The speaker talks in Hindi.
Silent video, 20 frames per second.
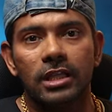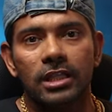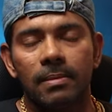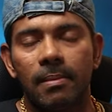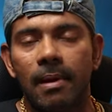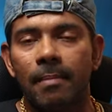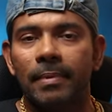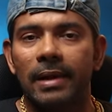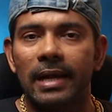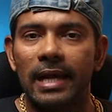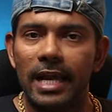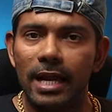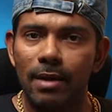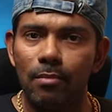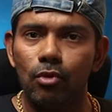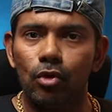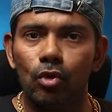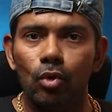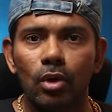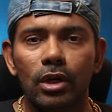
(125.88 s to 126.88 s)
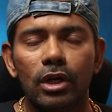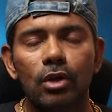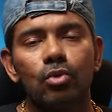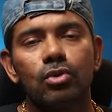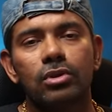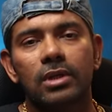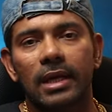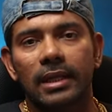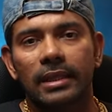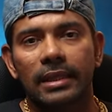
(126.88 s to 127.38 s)
जब आप क्लेन बुट्रोल
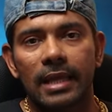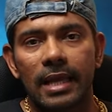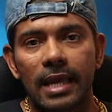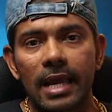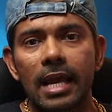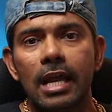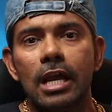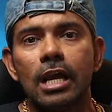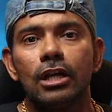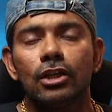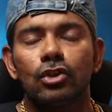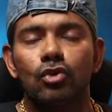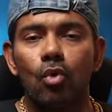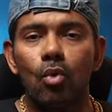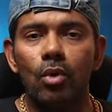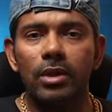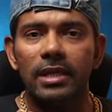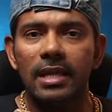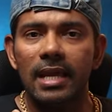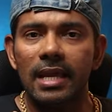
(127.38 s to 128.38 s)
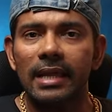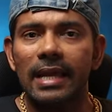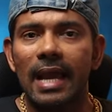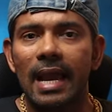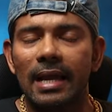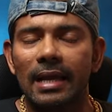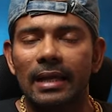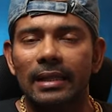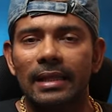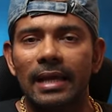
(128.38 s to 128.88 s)
यूज़ करते हैं सो ये
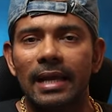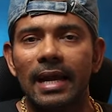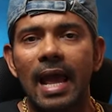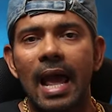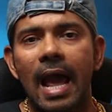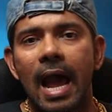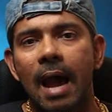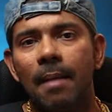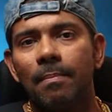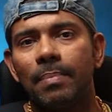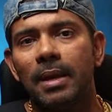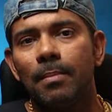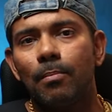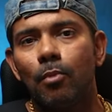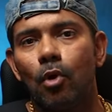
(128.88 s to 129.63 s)
क्या करता है ना आपके